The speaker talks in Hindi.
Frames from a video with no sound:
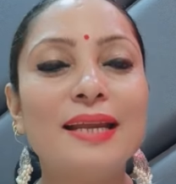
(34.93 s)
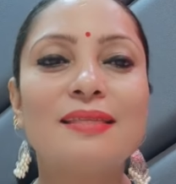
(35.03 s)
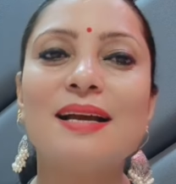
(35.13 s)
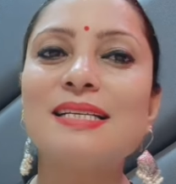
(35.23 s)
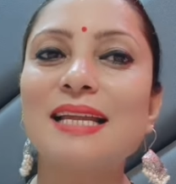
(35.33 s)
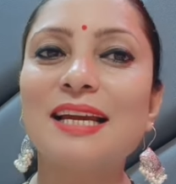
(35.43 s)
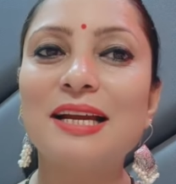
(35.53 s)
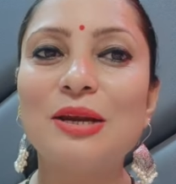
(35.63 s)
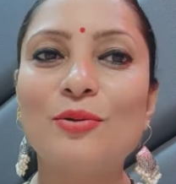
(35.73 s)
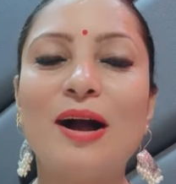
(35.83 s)
इतना ज्यादा
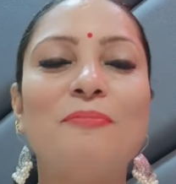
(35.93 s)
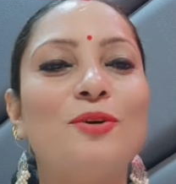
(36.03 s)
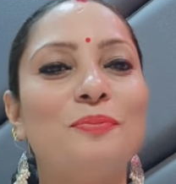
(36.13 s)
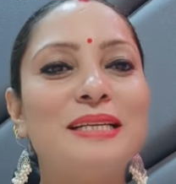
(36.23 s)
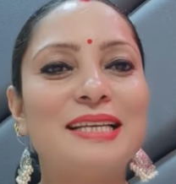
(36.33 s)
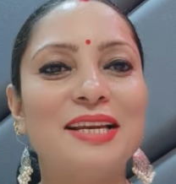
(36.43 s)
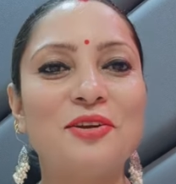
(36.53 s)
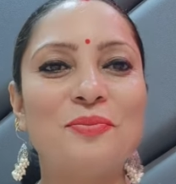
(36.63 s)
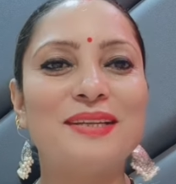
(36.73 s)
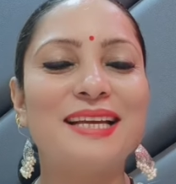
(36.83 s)
ग्लो आपको अपनी स्किन
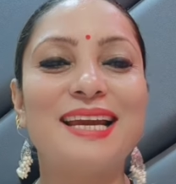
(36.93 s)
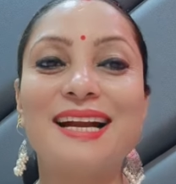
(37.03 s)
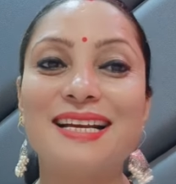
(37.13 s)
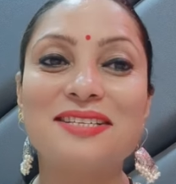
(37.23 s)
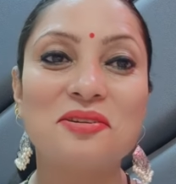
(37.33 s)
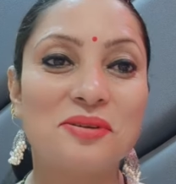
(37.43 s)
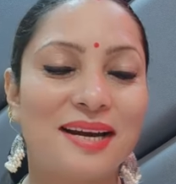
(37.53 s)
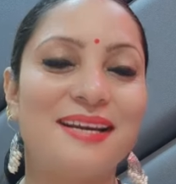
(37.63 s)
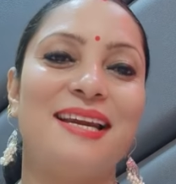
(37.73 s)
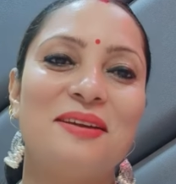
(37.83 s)
के ऊपर दिखेगा इसको
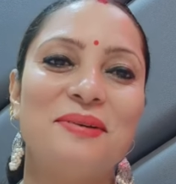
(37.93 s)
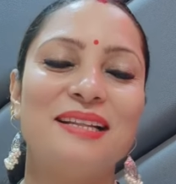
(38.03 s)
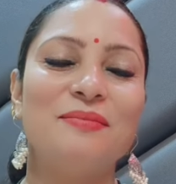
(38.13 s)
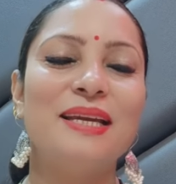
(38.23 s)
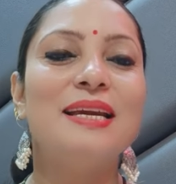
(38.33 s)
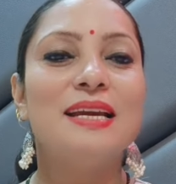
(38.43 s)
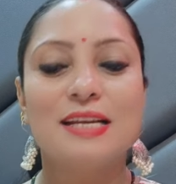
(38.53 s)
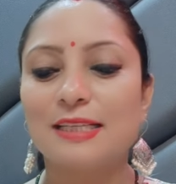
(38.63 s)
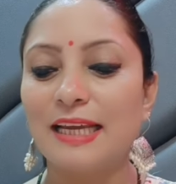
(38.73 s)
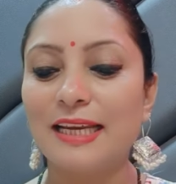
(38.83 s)
करने के बाद में
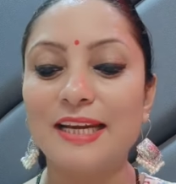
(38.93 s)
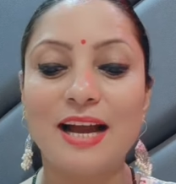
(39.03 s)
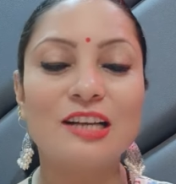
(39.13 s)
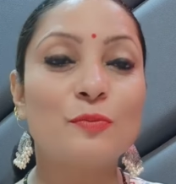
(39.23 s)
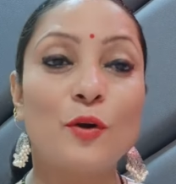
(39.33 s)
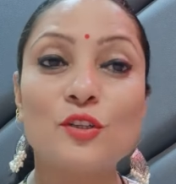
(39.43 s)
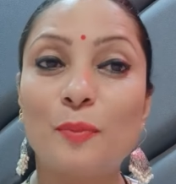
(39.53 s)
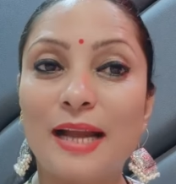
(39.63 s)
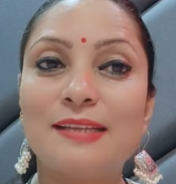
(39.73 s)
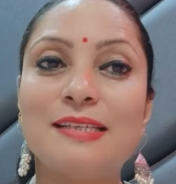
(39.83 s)
स्किन के डार्क स्पॉट्स
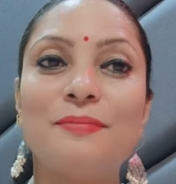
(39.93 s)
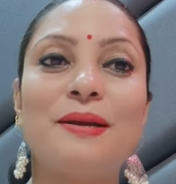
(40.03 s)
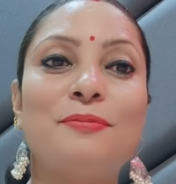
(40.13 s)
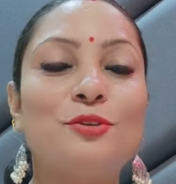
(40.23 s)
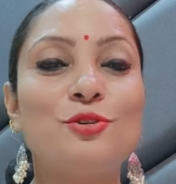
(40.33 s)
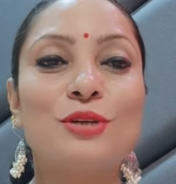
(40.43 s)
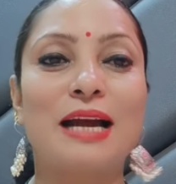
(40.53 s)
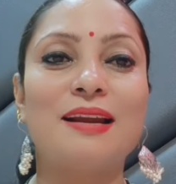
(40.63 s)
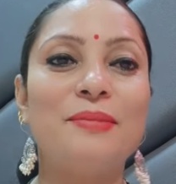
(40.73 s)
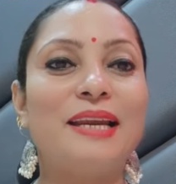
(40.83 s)
पैचे से भी आपको
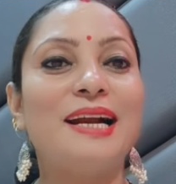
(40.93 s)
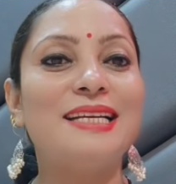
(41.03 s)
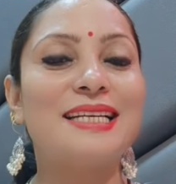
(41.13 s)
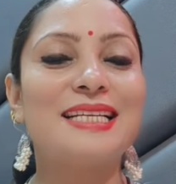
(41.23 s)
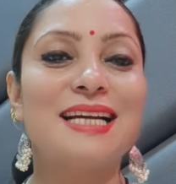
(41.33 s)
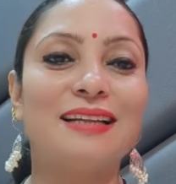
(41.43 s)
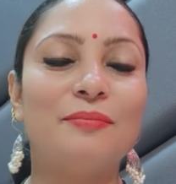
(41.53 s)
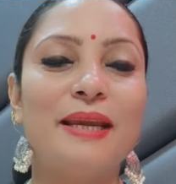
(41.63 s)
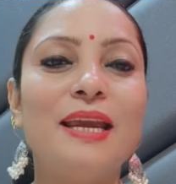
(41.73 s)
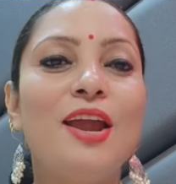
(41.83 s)
छुटकारा मिलेगा इसके
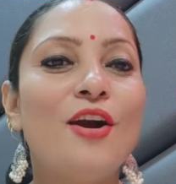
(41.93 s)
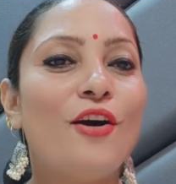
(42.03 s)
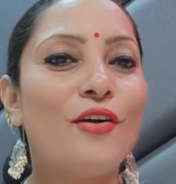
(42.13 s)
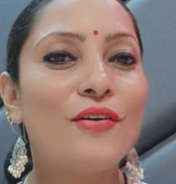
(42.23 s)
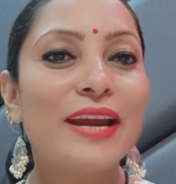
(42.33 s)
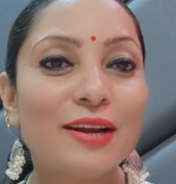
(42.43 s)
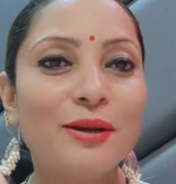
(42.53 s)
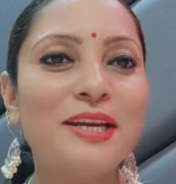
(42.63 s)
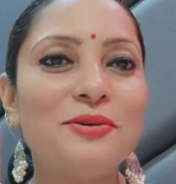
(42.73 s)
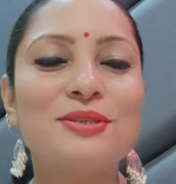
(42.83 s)
साथ में ही और
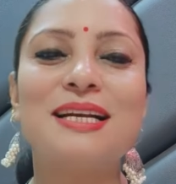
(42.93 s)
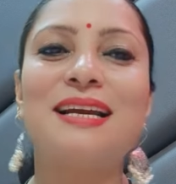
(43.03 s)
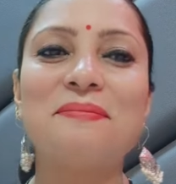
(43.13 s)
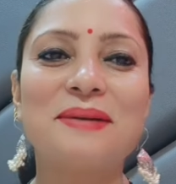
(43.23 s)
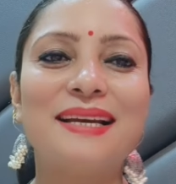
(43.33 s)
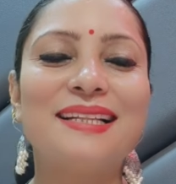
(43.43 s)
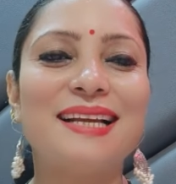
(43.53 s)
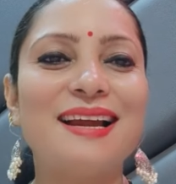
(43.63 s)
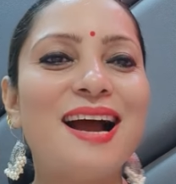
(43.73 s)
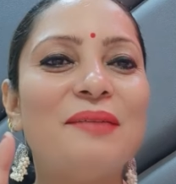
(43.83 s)
रेगुलर यूज अगर आप कर
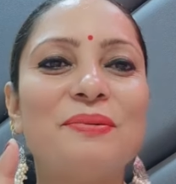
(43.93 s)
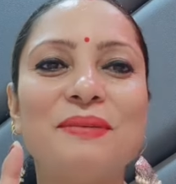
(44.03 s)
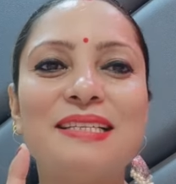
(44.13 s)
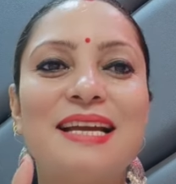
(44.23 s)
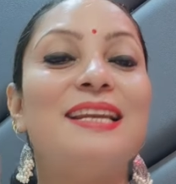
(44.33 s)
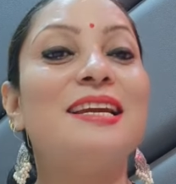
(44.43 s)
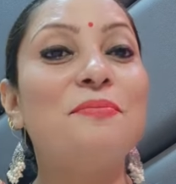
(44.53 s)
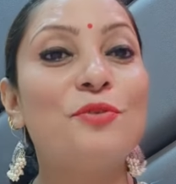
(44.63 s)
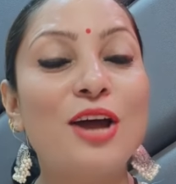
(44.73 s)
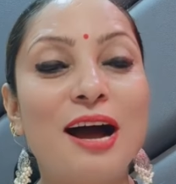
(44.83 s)
लेते हैं ना आप अपने चेहरे के
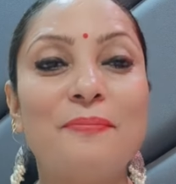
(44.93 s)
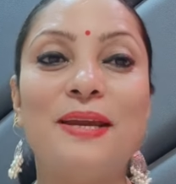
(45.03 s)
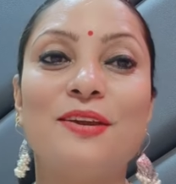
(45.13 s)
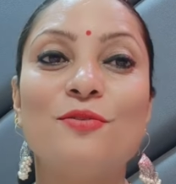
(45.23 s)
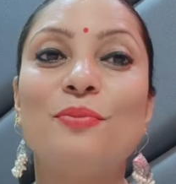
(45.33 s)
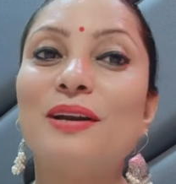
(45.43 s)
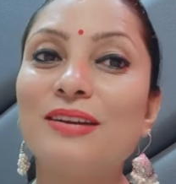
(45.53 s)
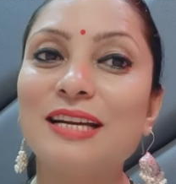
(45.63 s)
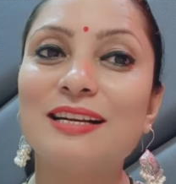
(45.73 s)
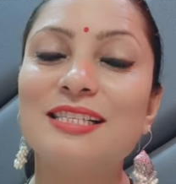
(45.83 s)
बुढ़ापे के ऊपर
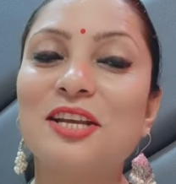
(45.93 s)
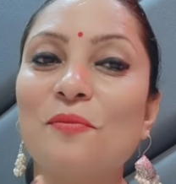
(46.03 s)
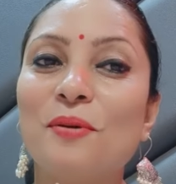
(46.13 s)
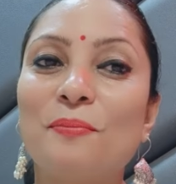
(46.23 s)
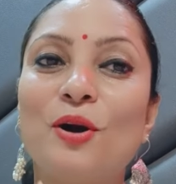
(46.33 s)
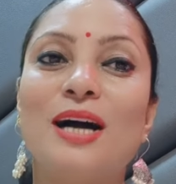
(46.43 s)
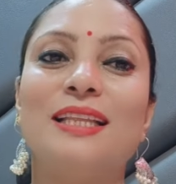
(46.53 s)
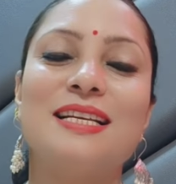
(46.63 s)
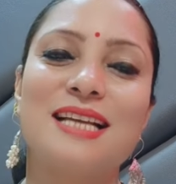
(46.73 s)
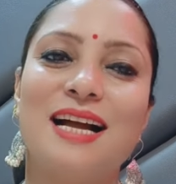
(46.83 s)
रिंकल्स के ऊपर
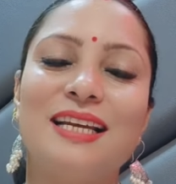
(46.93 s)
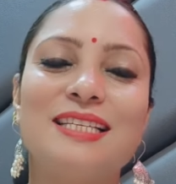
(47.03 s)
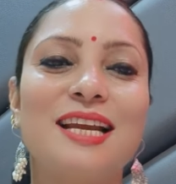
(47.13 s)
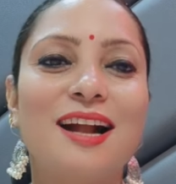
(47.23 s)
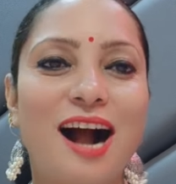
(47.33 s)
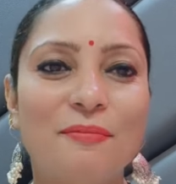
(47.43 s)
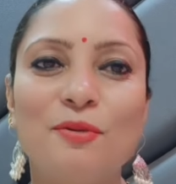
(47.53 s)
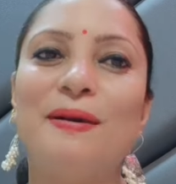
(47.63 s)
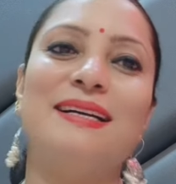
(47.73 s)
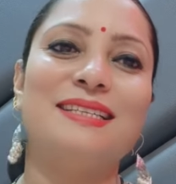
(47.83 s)
बहुत आसानी से
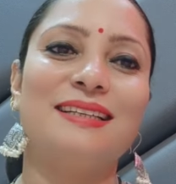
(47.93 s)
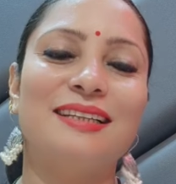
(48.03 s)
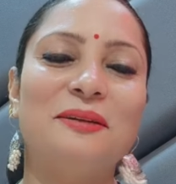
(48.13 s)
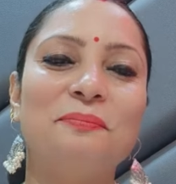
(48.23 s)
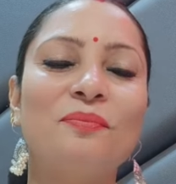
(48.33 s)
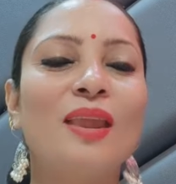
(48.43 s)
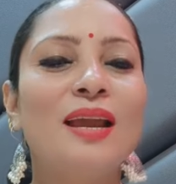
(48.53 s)
काबू पा सकते हैं